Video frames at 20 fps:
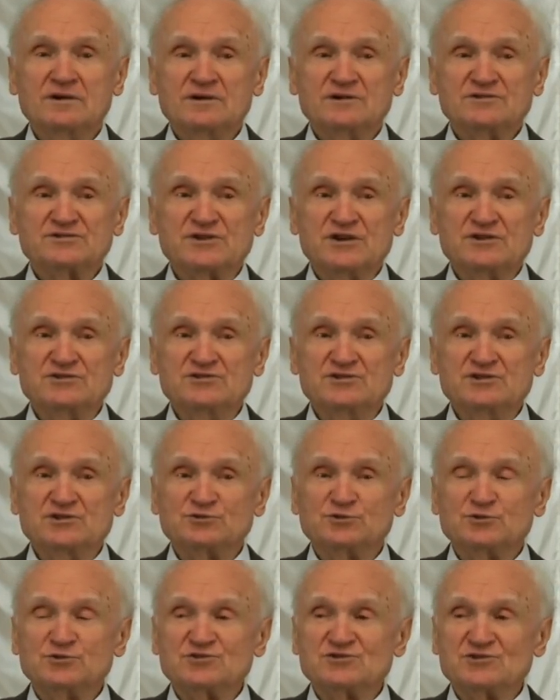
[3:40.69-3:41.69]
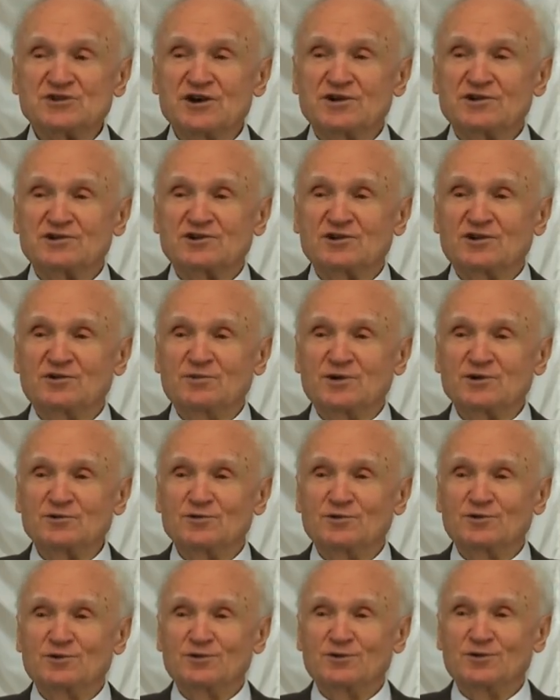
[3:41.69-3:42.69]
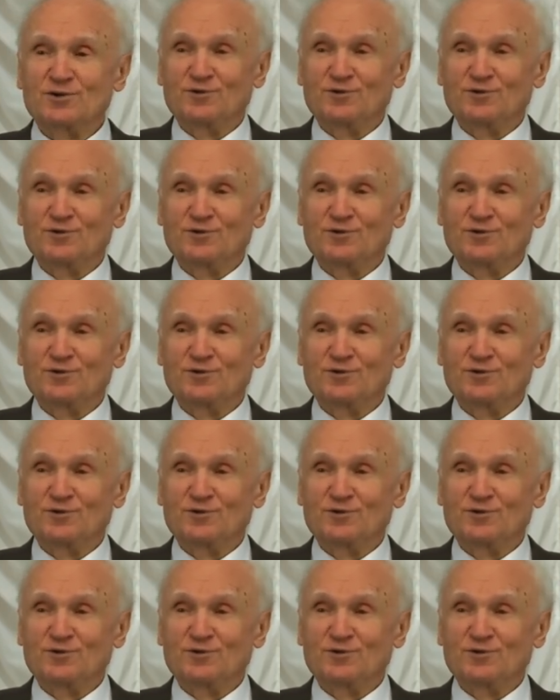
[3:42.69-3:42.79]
созижду церковь мою.